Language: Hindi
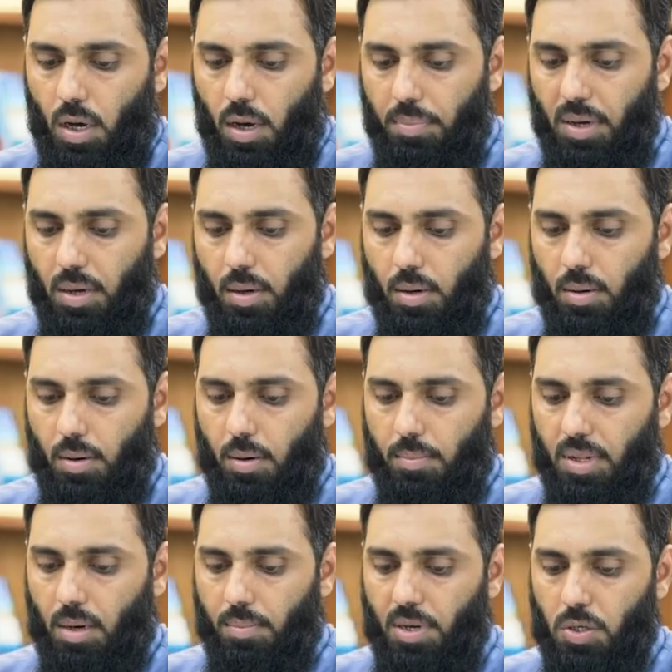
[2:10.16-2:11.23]
तो यहाँ पे आ,
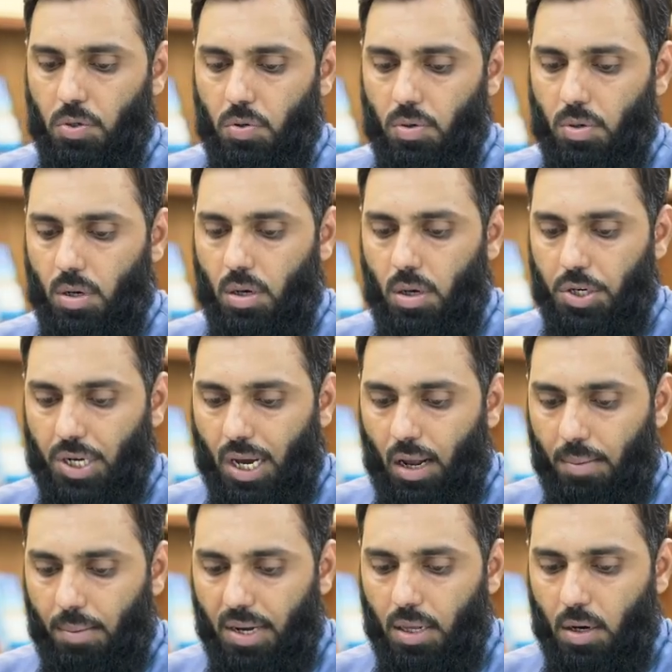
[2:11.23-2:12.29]
मतलब ये जो
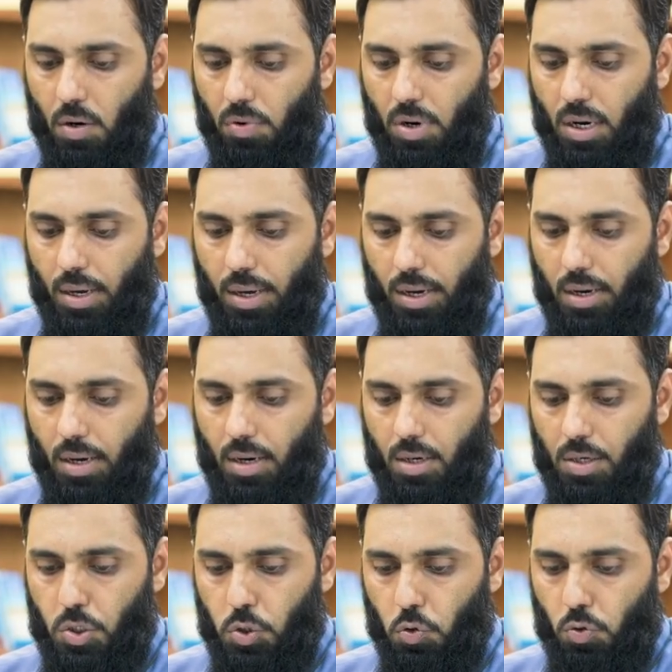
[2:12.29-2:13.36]
इश्काल पैदा हुआ या
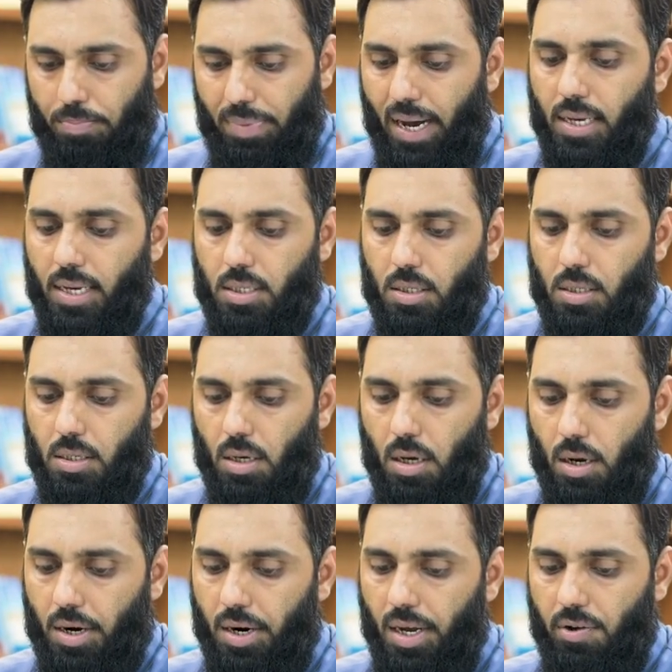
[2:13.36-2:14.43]
जो बहस
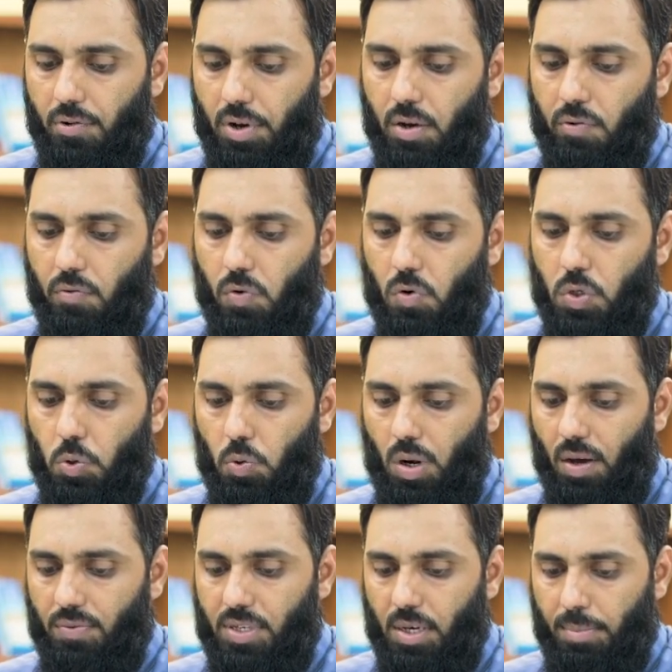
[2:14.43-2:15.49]
खड़ी हुई वो जो
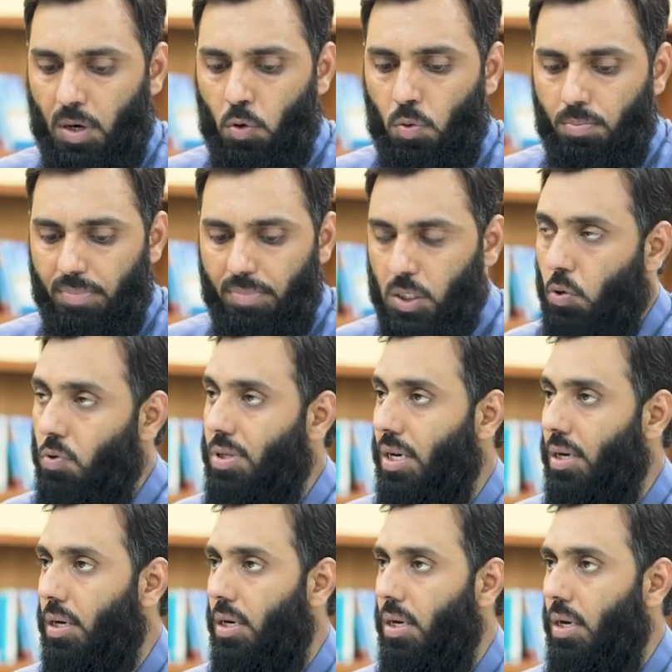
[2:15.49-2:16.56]
लफ्स मिनहुम
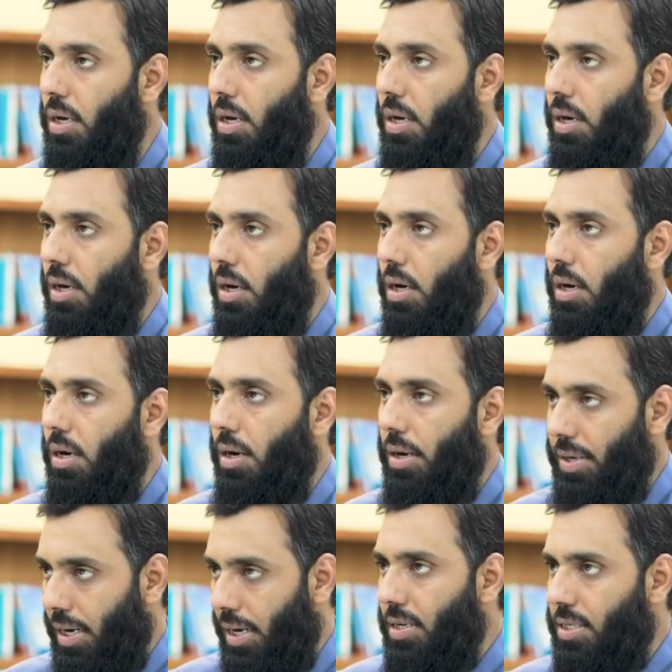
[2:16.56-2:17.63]
बिसौतिक
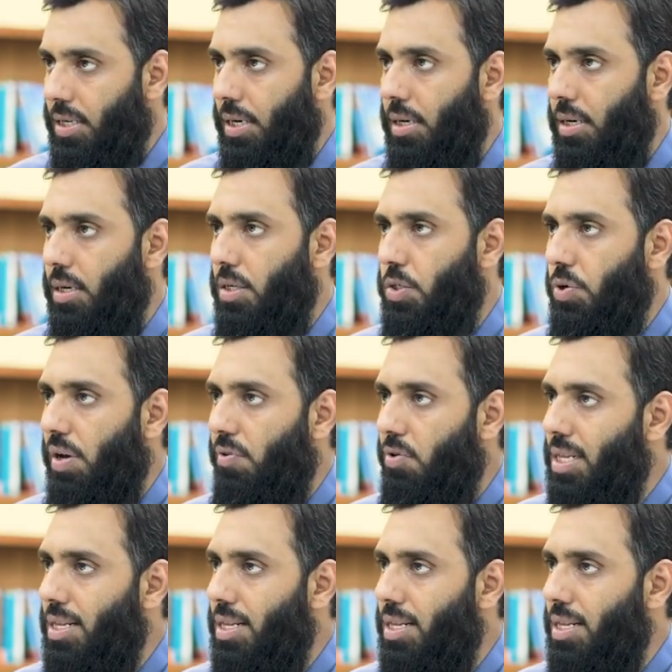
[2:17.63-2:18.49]
यहाँ से जो है वो